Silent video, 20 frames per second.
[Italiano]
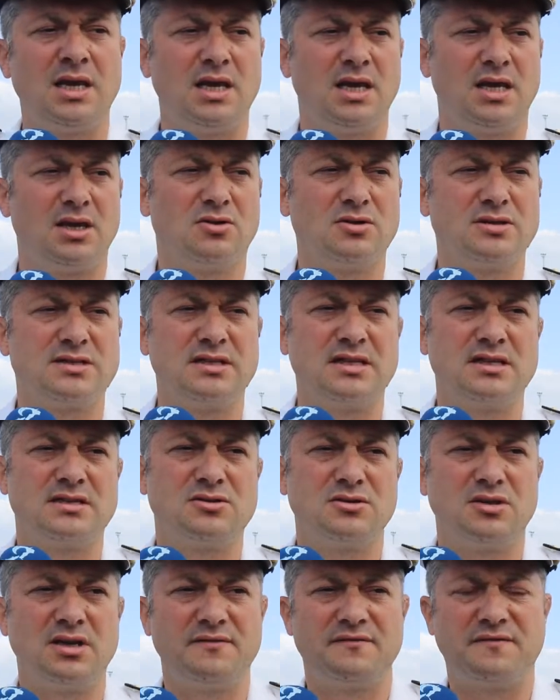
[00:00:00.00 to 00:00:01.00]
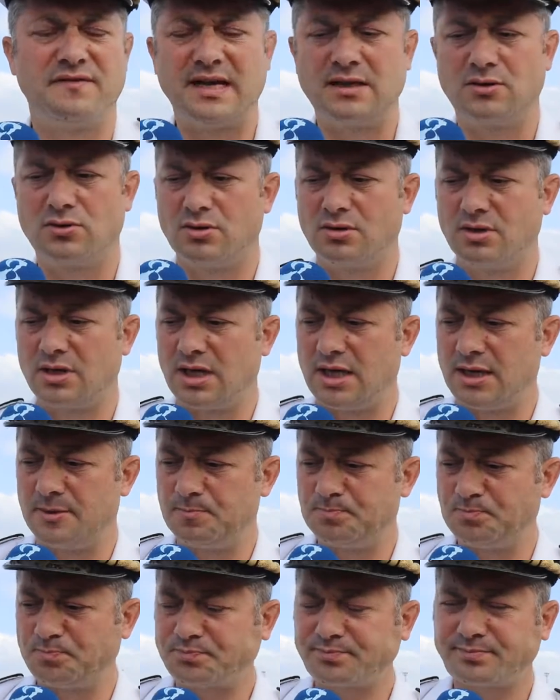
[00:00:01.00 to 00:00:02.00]
In considerazione del fatto che
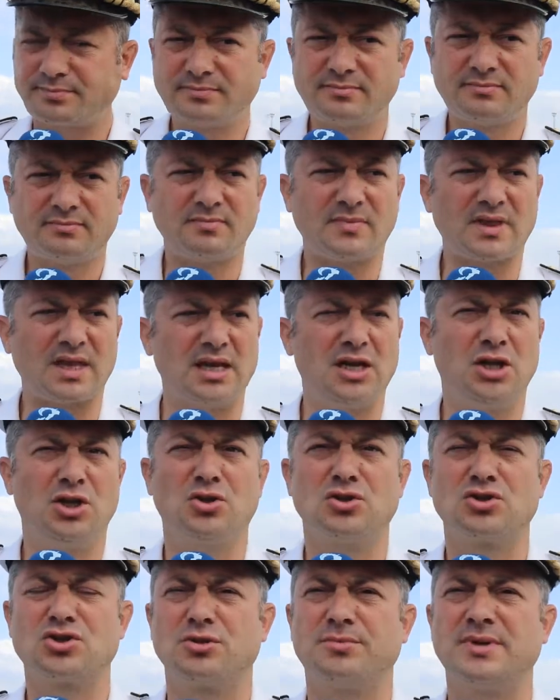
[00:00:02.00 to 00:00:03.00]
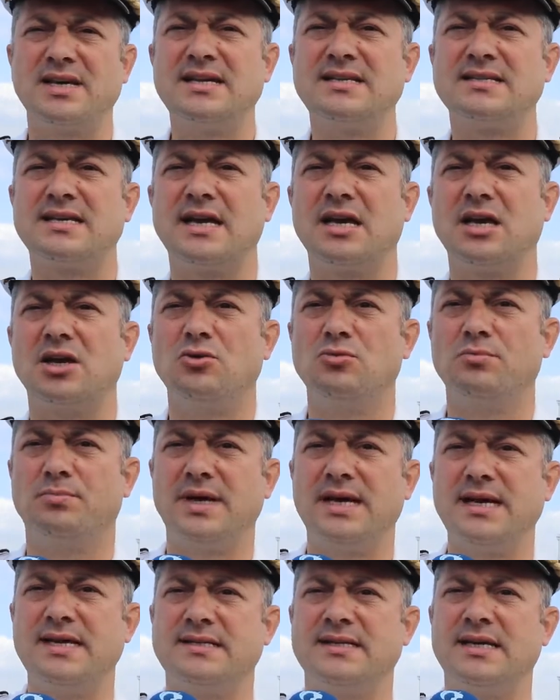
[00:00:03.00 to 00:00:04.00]
il nostro paese è un
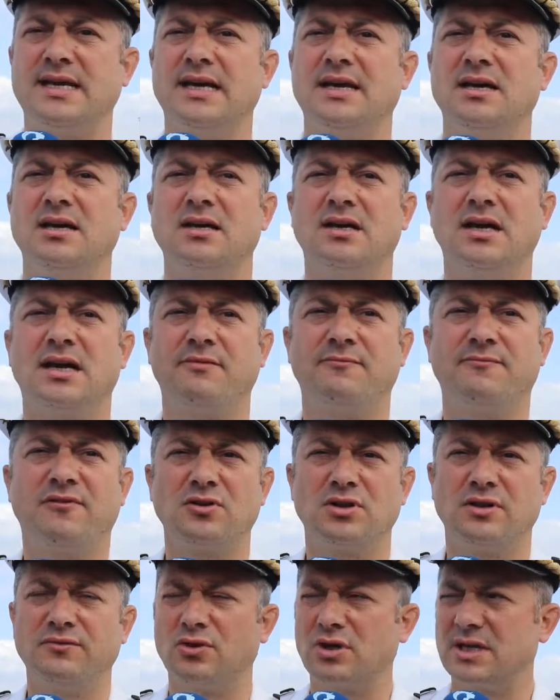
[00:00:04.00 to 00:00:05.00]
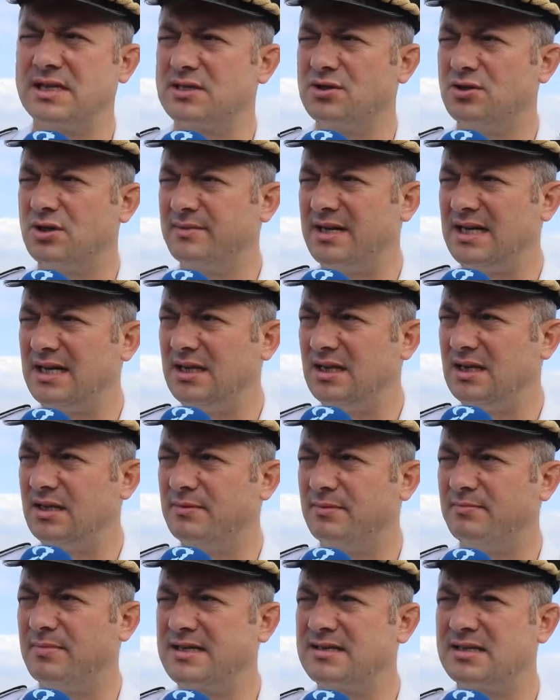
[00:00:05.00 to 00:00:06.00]
paese eh, a forte vocazione
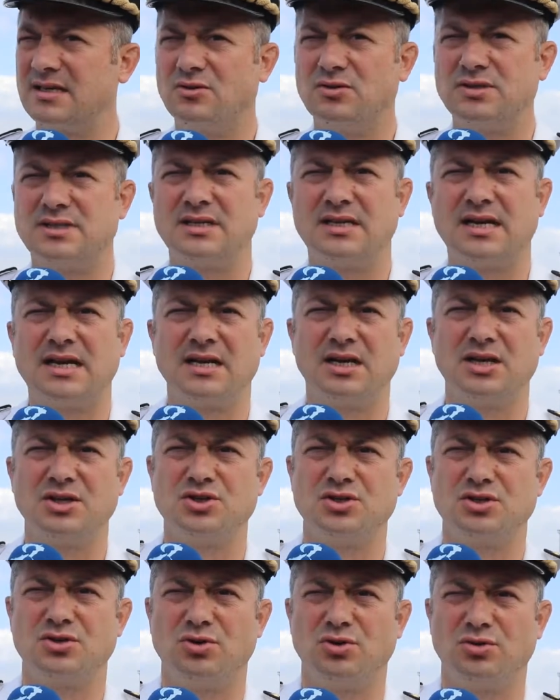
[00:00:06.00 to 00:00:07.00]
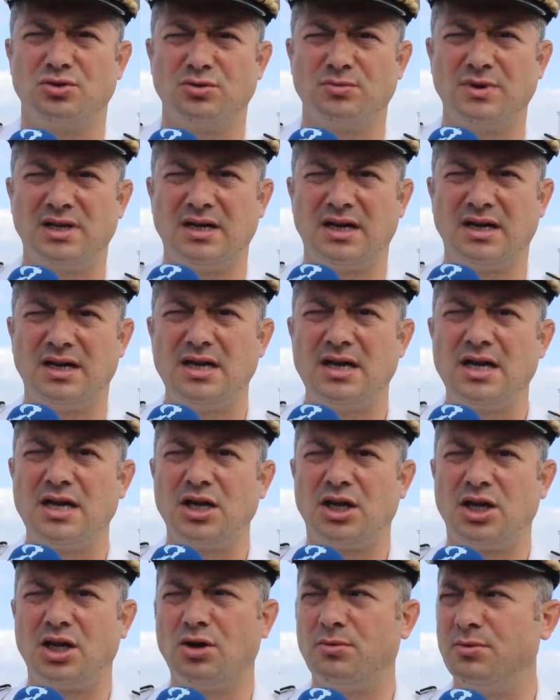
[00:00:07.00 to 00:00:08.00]
marittima, basta considerare che ci sono 8.000
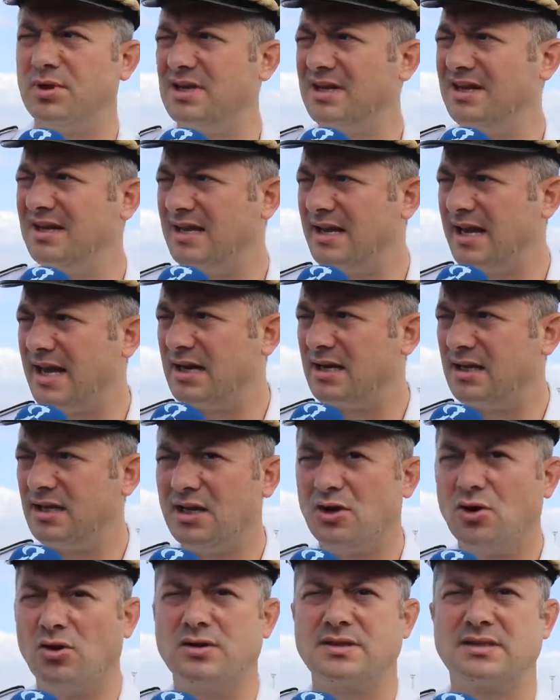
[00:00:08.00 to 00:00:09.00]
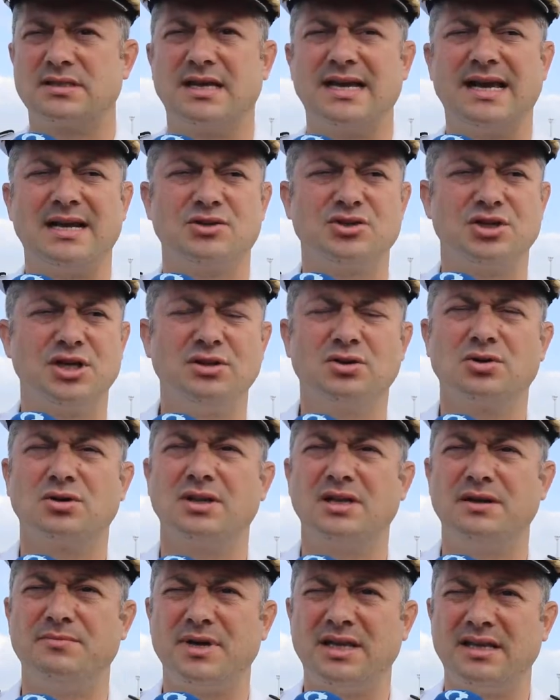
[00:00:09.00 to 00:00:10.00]
km lineari di costa, è al
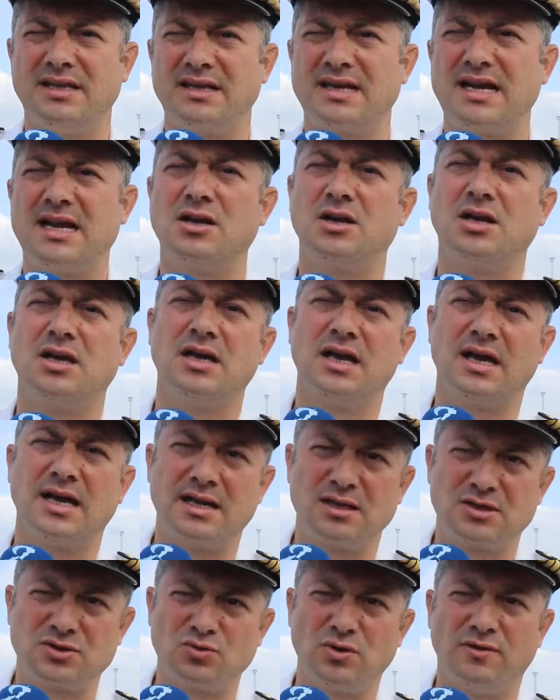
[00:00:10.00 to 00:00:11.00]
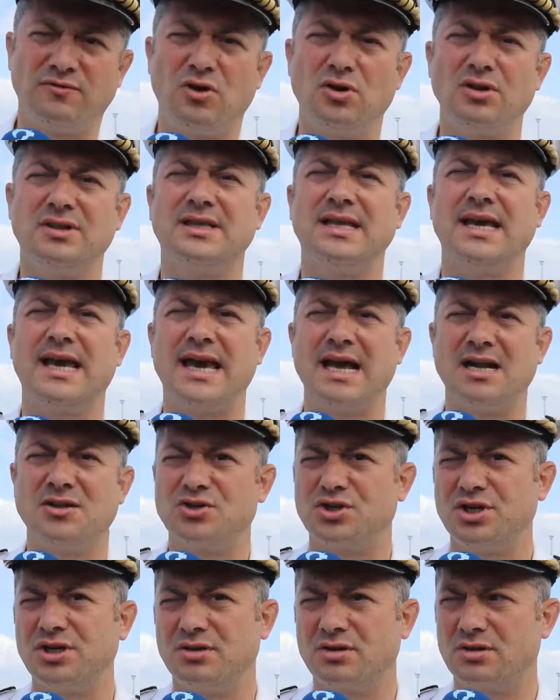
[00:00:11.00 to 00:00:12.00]
centro del Mediterraneo che a sua volta è al
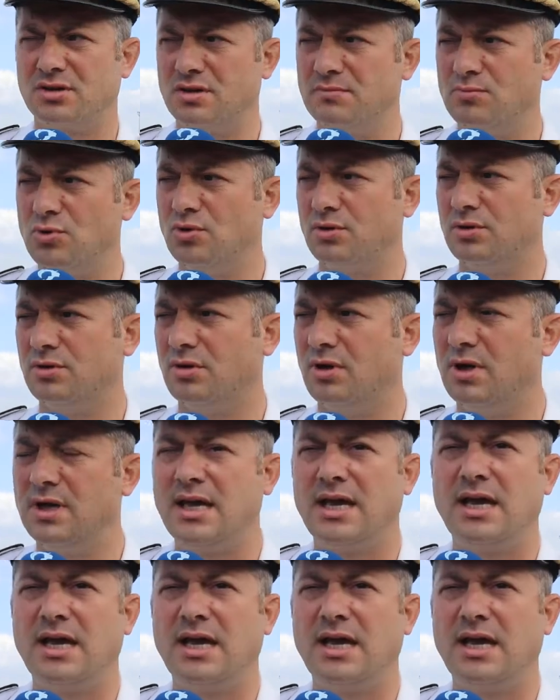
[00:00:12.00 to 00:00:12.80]
centro del mondo.